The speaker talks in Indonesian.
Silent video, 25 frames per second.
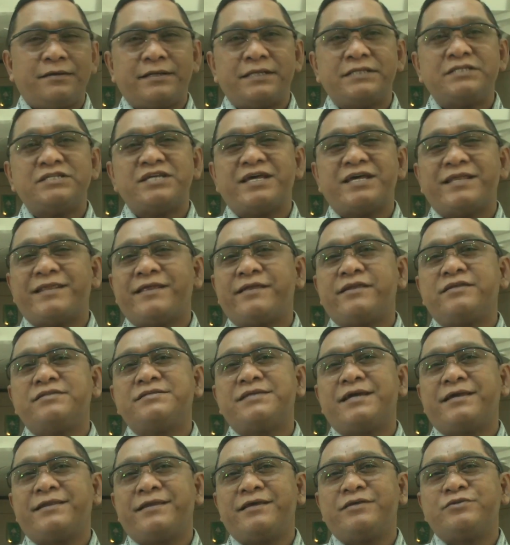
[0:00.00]

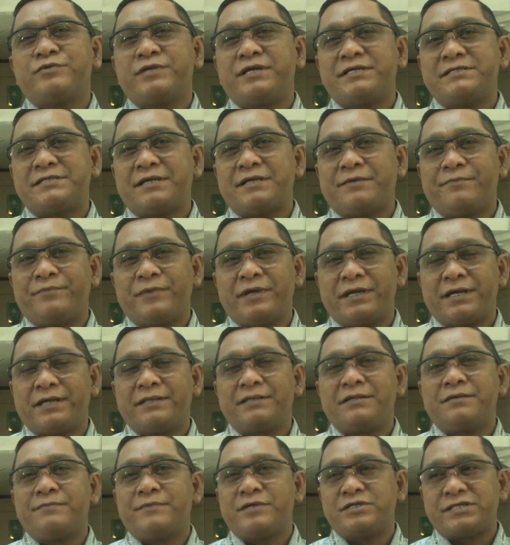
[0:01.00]
rencana-rencana yang sudah disampaikan
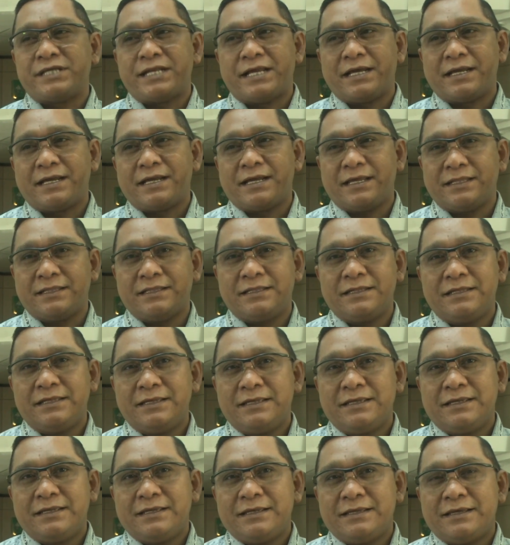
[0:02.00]
ke masyarakat.
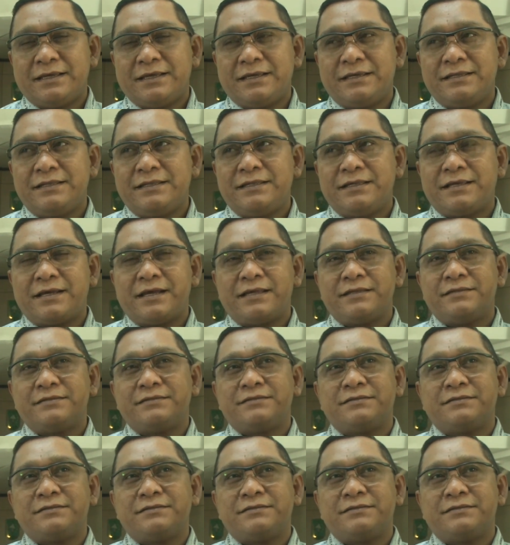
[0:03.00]
Nah ini kan